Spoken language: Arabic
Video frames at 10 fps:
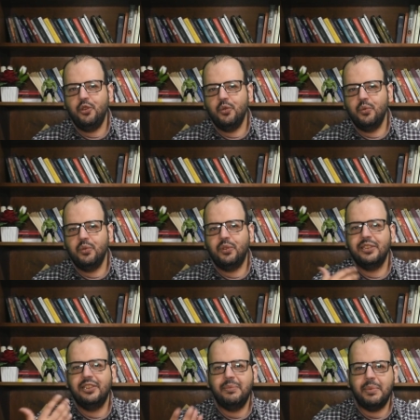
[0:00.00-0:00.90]
يقول له انت
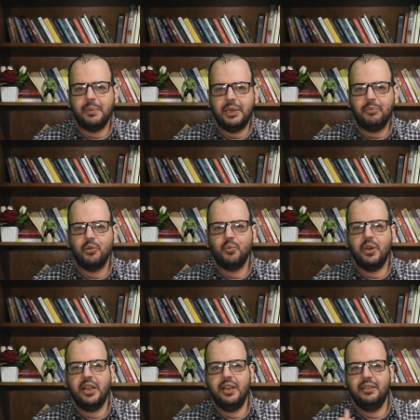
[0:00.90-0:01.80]
ازاي ما بتجيبش
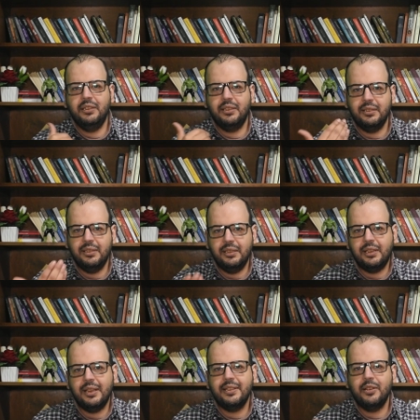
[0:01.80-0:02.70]
ولاد انت ازاي
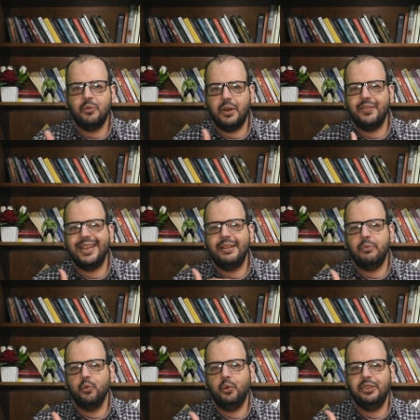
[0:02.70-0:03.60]
كذا ومش زي
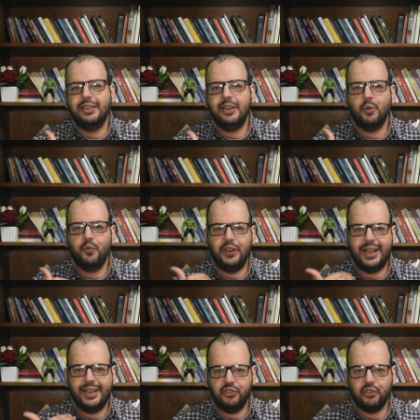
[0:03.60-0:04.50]
موضوع التدخل في
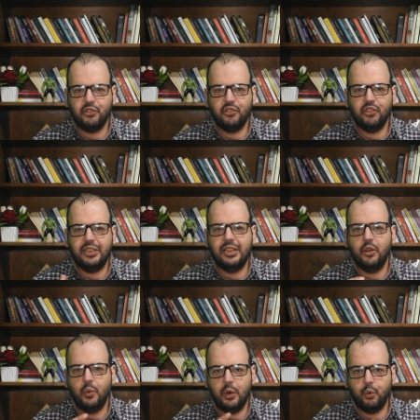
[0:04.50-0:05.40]
الحياه الشخصيه كده
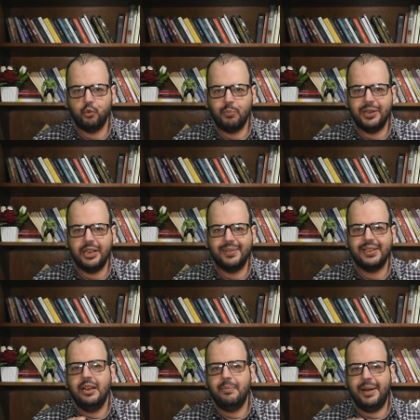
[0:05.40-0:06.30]
اللي هو العزوبيه
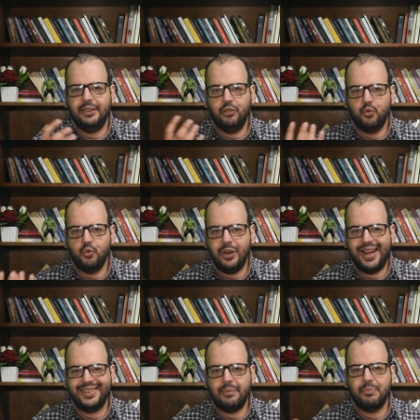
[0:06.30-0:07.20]
مثلا لما حد يكون
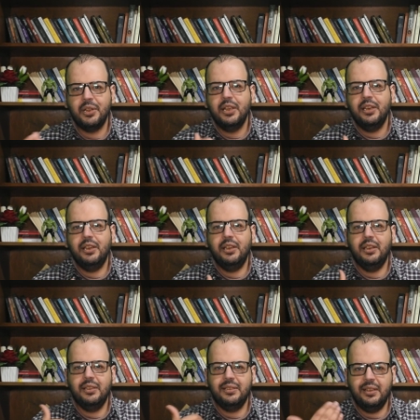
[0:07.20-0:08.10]
اعزب
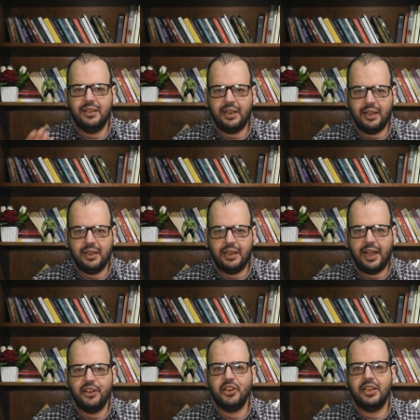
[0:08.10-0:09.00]
إيه ازاي
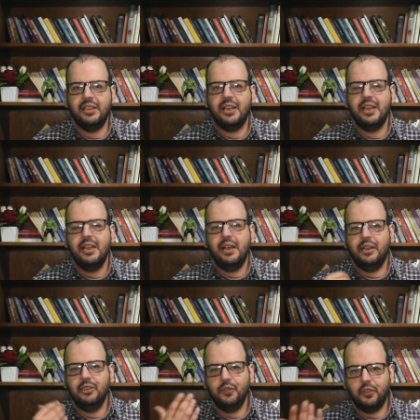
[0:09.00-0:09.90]
عايشه كده
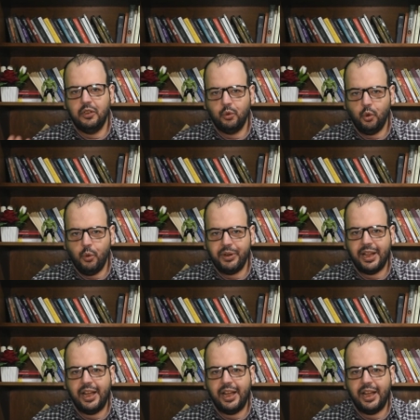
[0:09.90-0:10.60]
هتفضلي طول عمرك